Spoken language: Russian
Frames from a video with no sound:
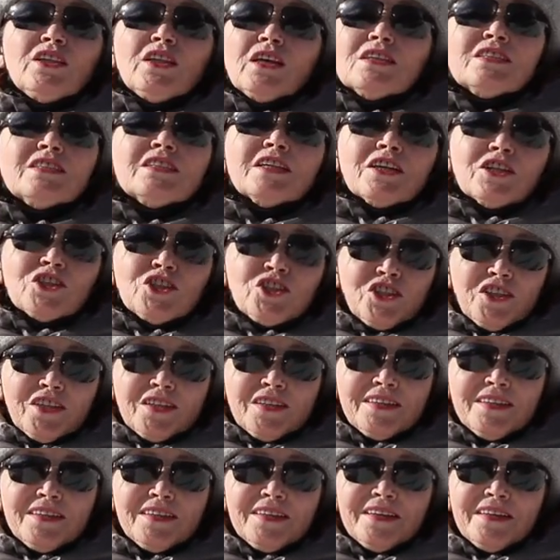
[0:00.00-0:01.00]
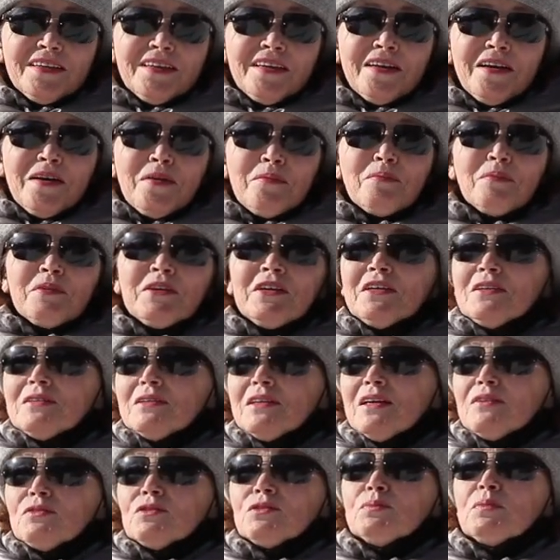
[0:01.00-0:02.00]
не так страшно.
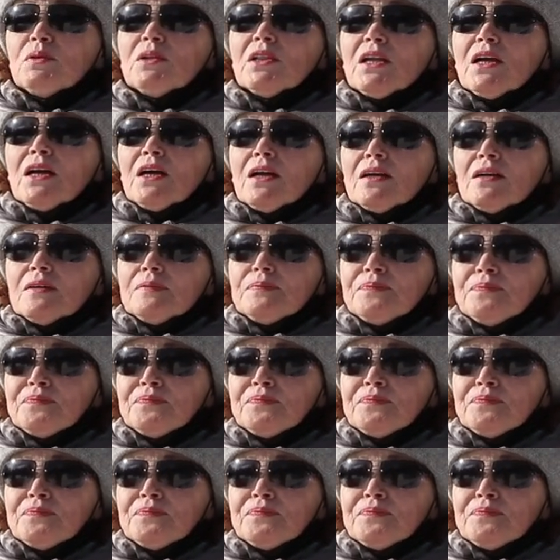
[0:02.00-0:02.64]
Я вот была